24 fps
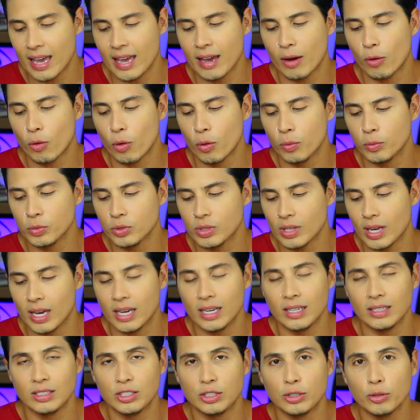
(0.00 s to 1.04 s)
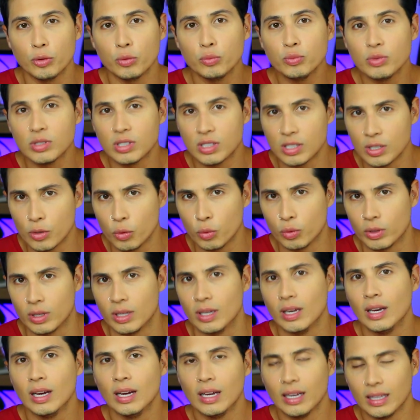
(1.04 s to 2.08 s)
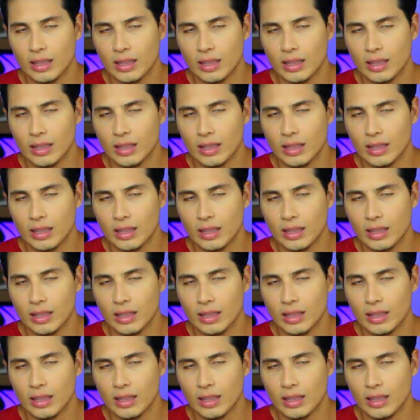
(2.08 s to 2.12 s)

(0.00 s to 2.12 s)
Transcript: é como é estilo um silk.